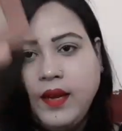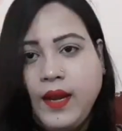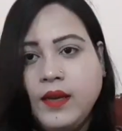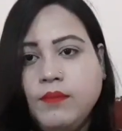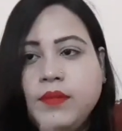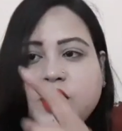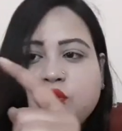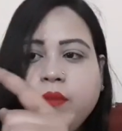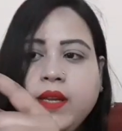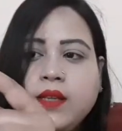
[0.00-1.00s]
एंड
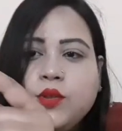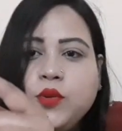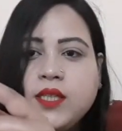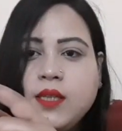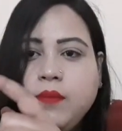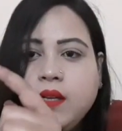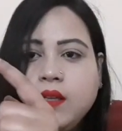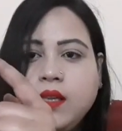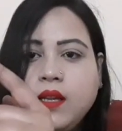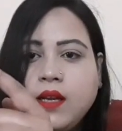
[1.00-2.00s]
बीच में एक छोटा सा
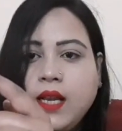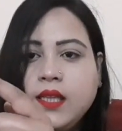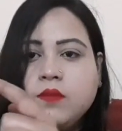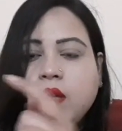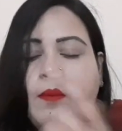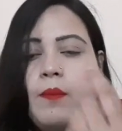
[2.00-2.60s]
मिरर दे रखा है लेकिन इसमें आप